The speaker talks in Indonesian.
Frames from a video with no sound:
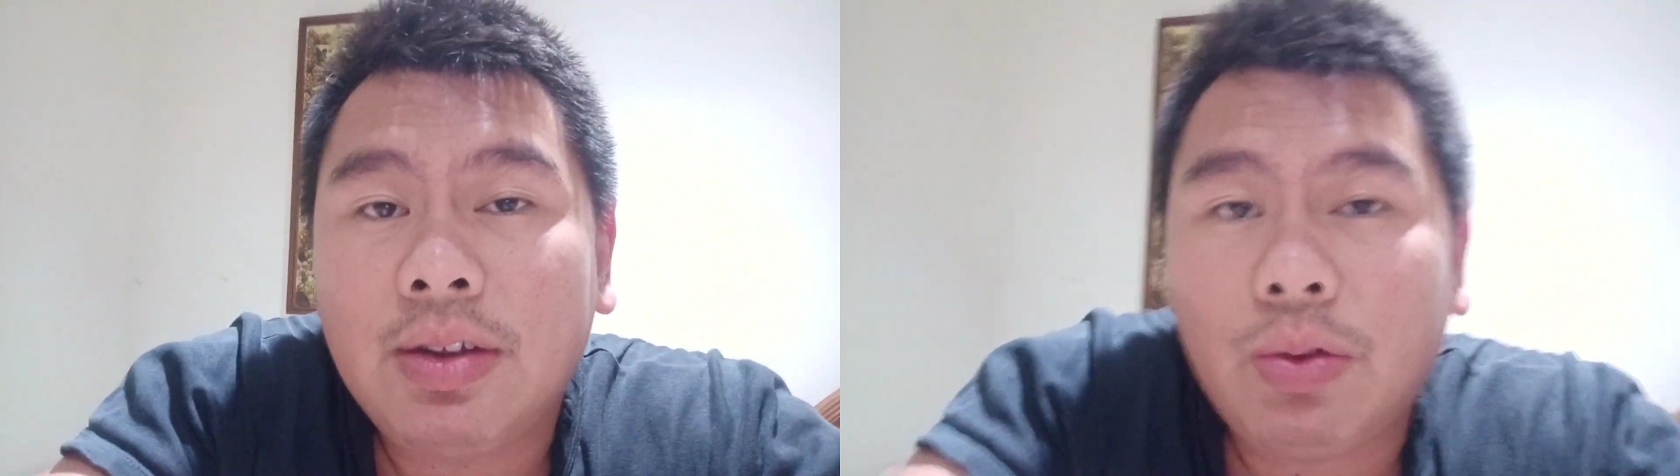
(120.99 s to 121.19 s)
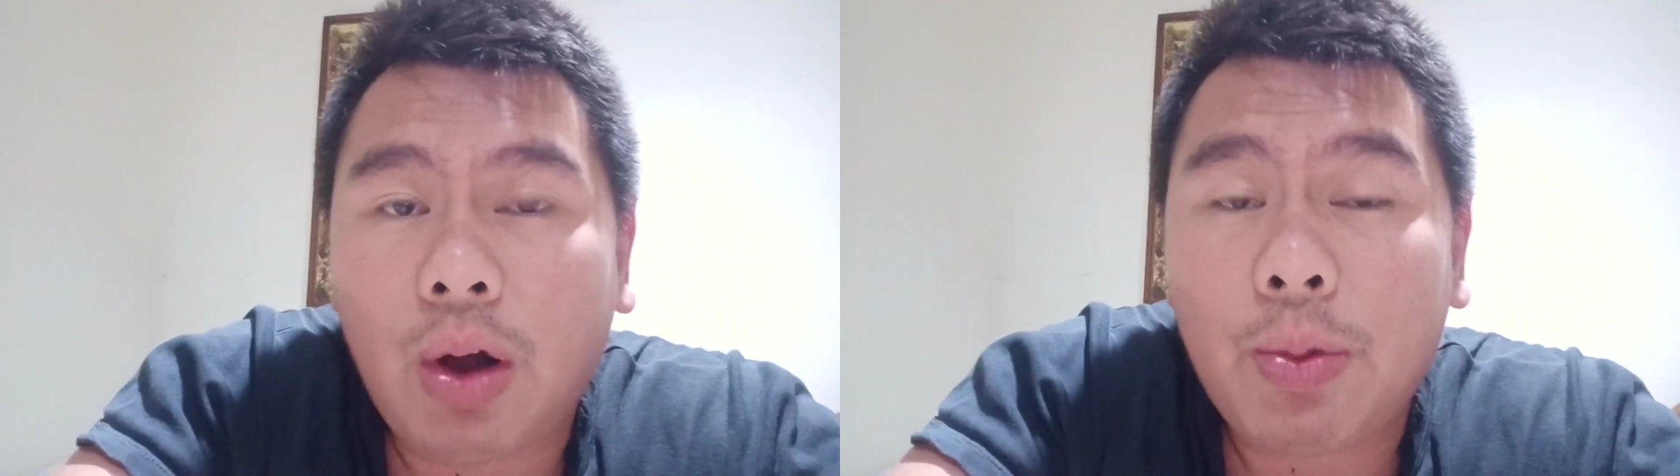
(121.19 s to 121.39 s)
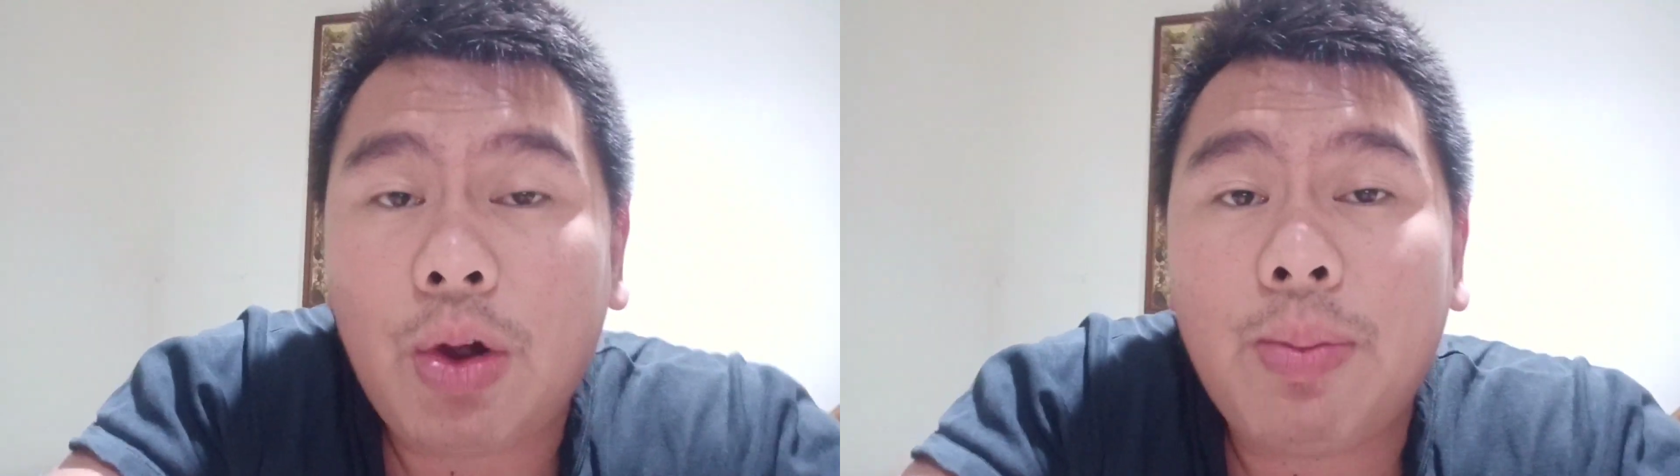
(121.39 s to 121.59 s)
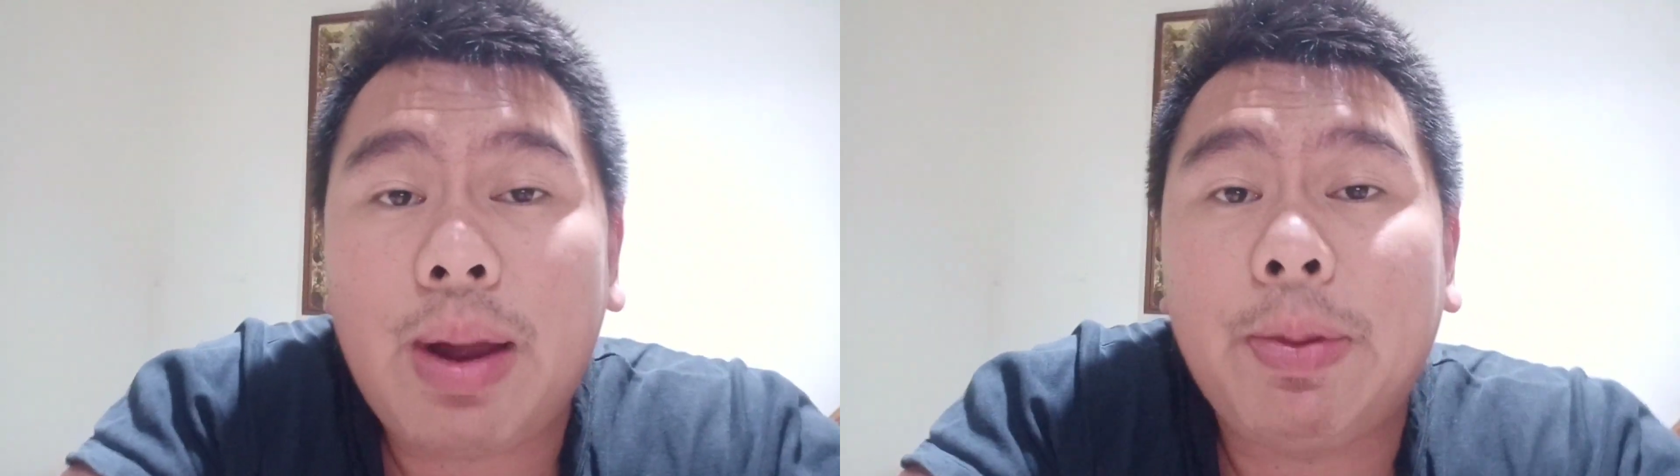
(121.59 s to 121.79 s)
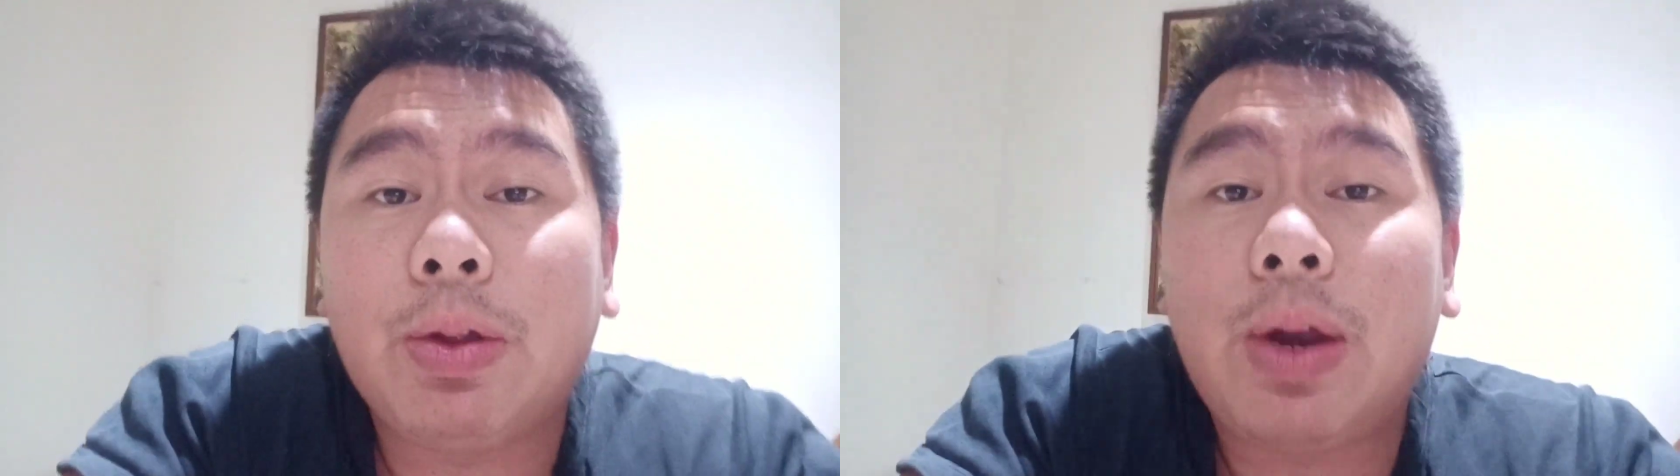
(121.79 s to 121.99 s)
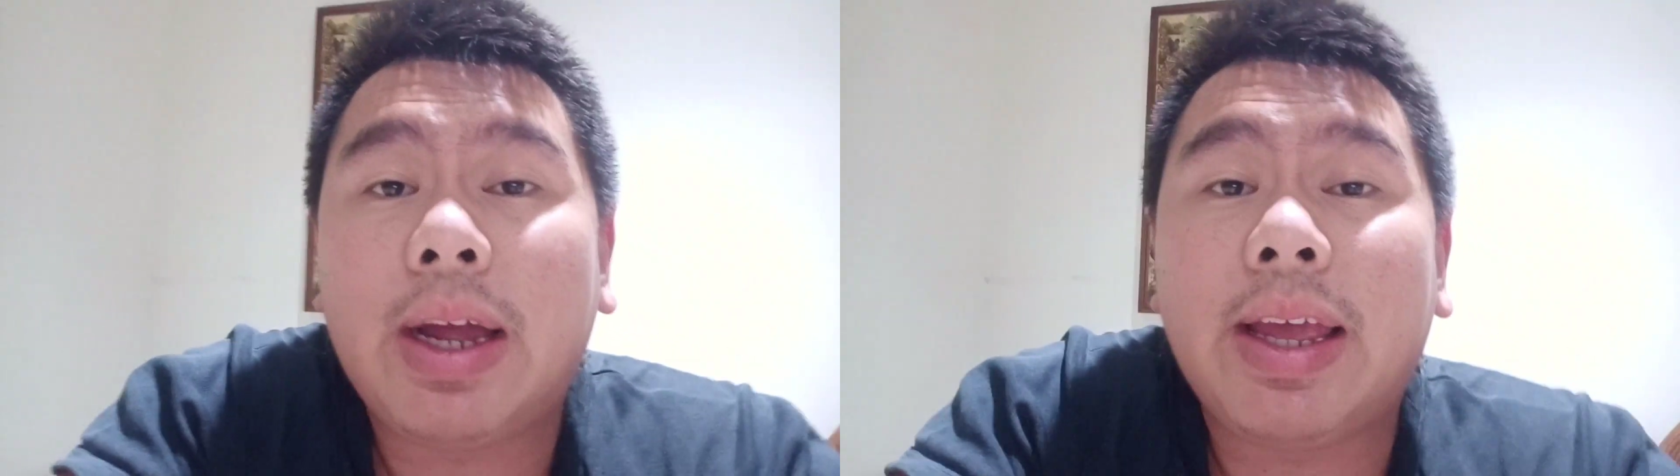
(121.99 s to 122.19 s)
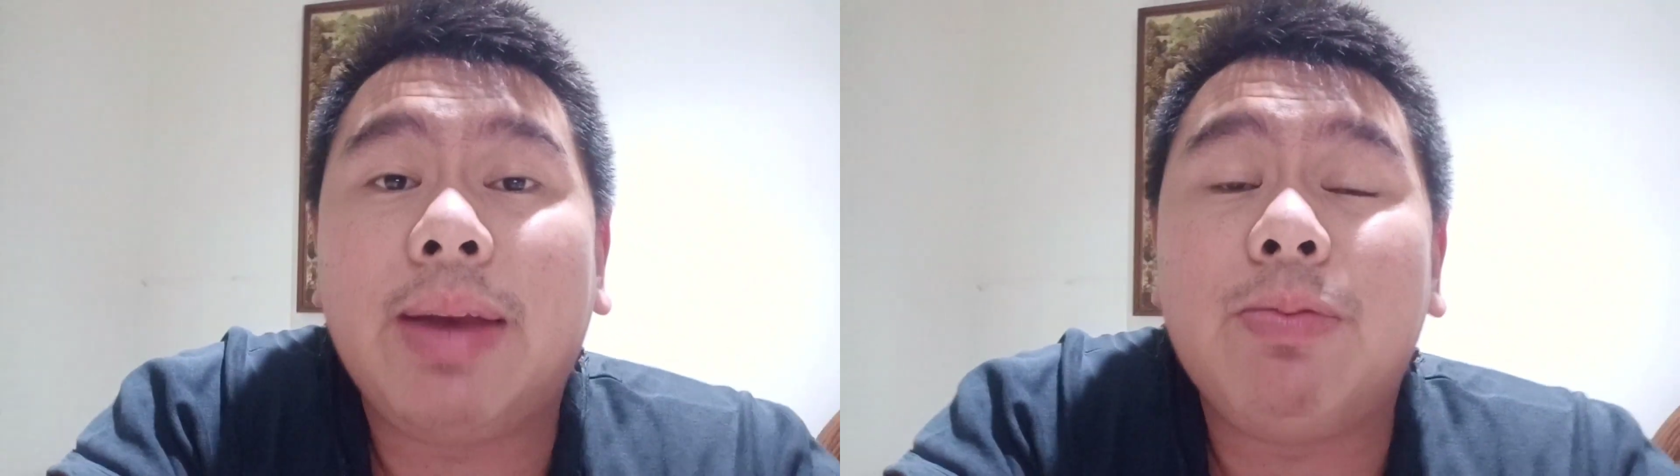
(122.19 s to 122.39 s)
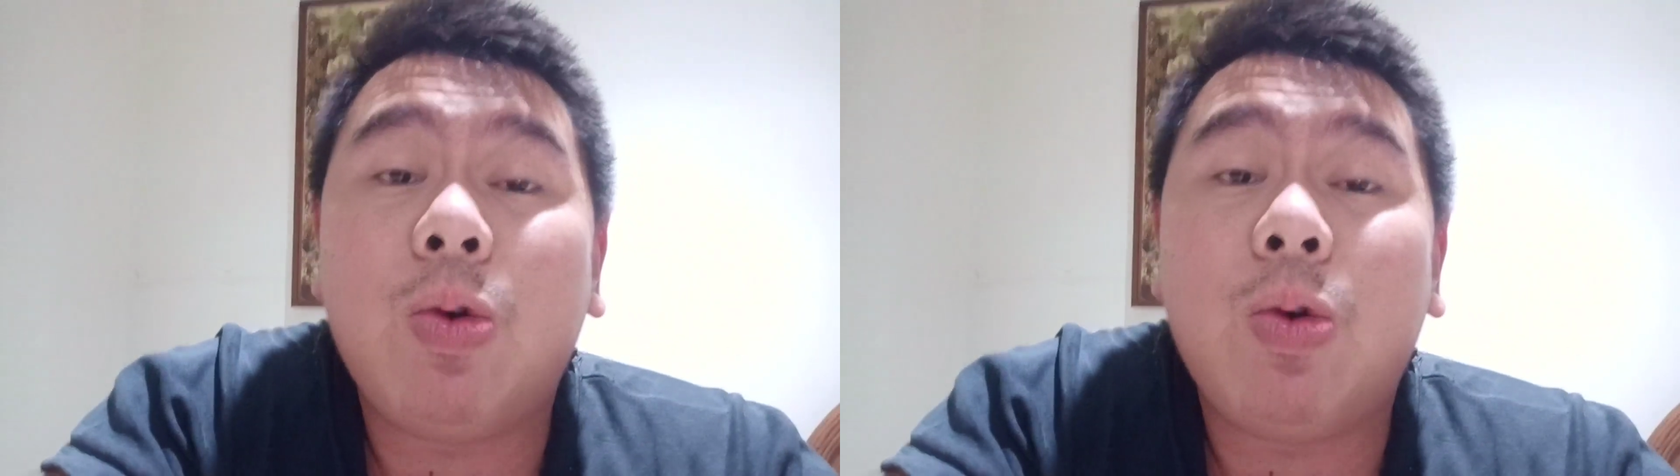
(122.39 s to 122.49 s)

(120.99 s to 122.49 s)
walaupun Om David udah kirim